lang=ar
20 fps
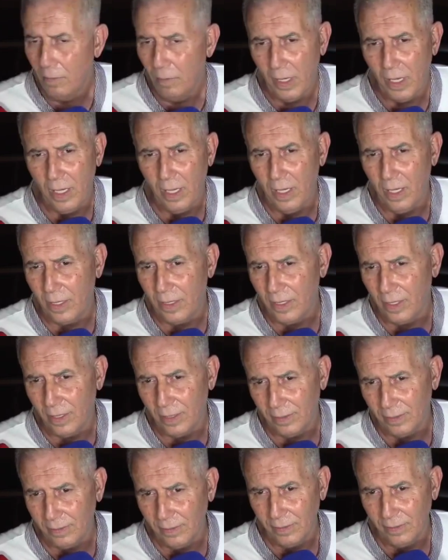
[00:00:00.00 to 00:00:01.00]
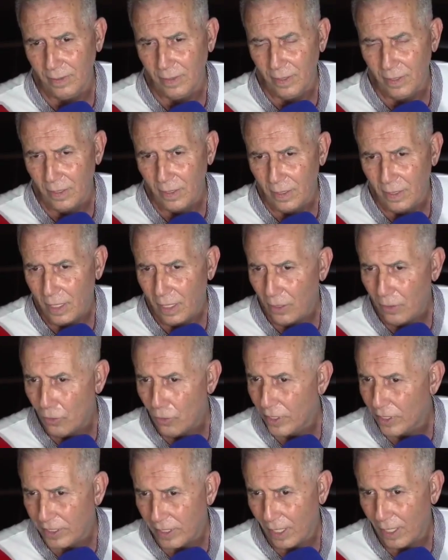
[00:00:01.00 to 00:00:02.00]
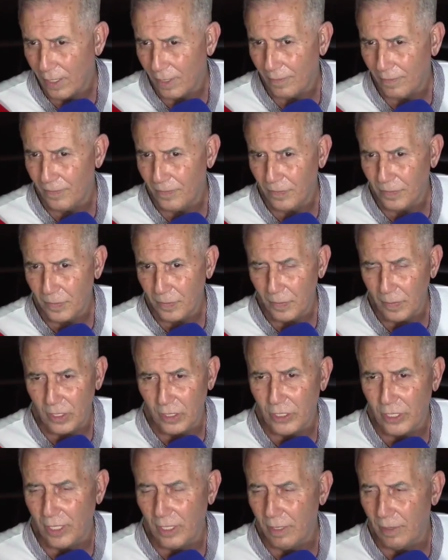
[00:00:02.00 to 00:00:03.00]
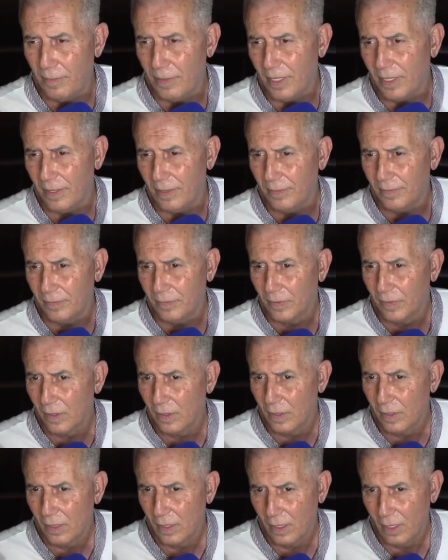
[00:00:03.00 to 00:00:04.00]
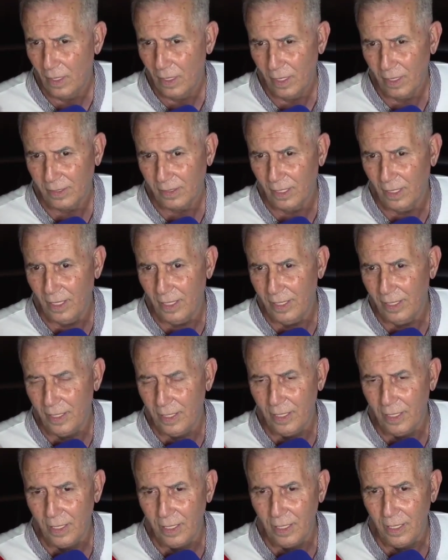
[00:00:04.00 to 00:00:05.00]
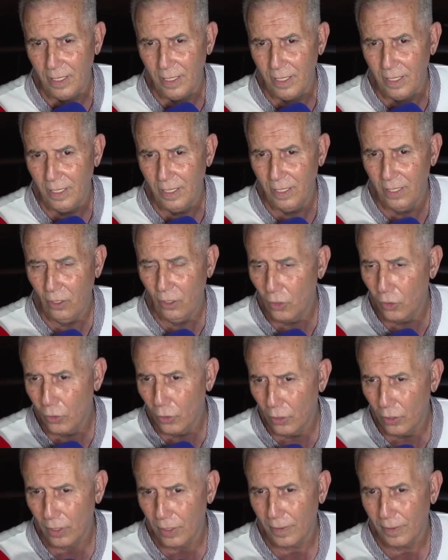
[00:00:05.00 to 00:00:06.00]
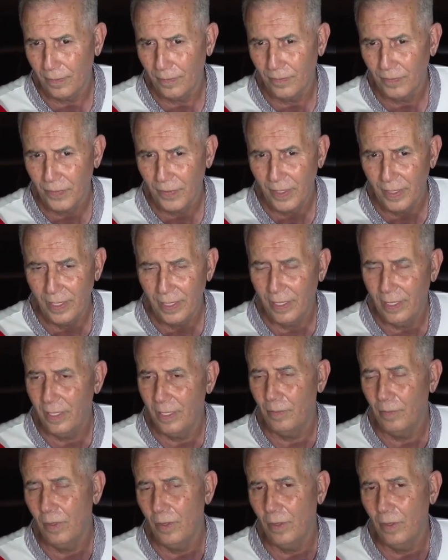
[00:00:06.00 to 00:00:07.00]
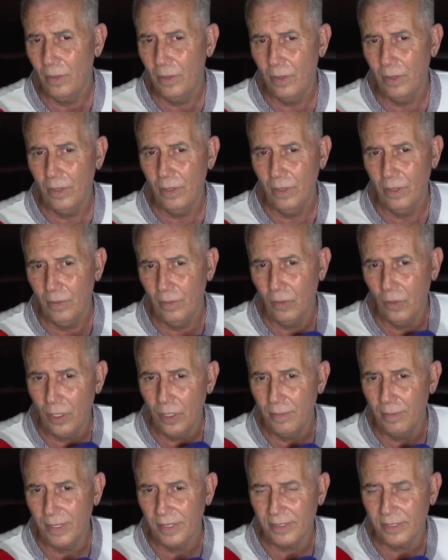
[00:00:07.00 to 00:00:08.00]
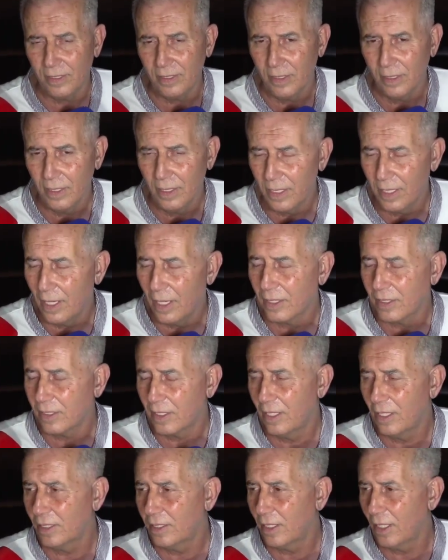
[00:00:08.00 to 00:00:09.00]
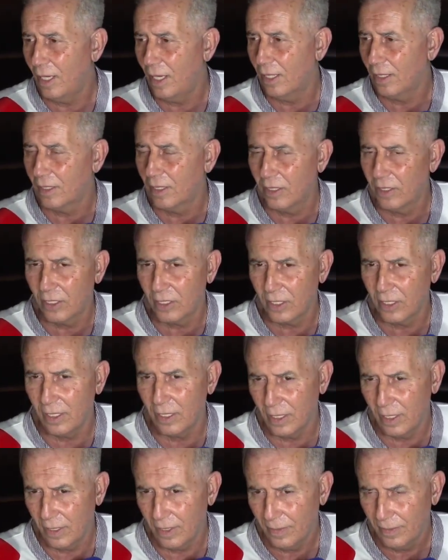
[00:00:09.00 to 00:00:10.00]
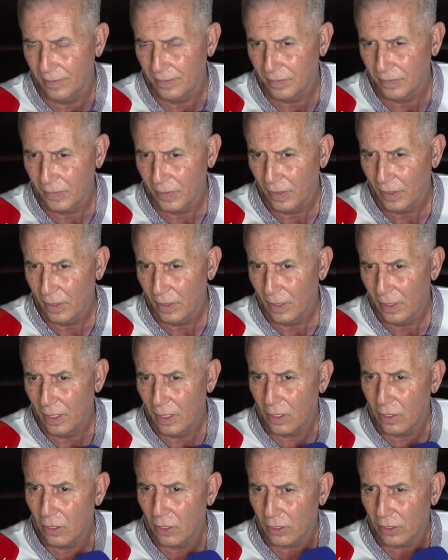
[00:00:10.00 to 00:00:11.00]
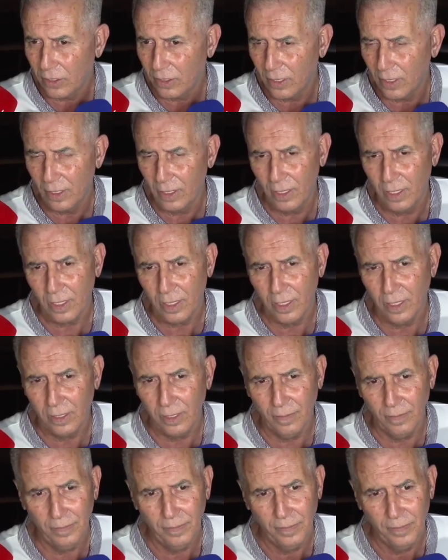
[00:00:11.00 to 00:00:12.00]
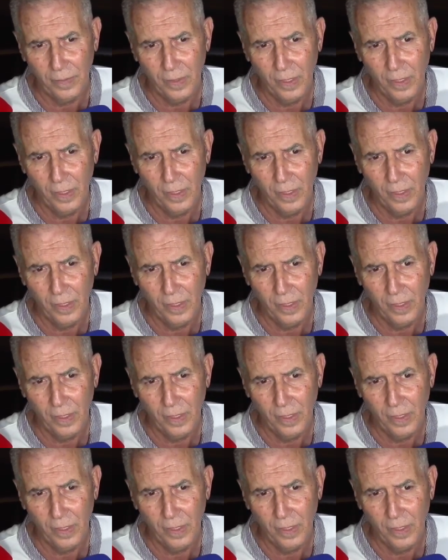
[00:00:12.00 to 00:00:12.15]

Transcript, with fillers: مع هذا نحن نسعى من الجانبين حتى يعني الحضور لان مهمه رئاسه الاتحاد الجزائري لكره القدم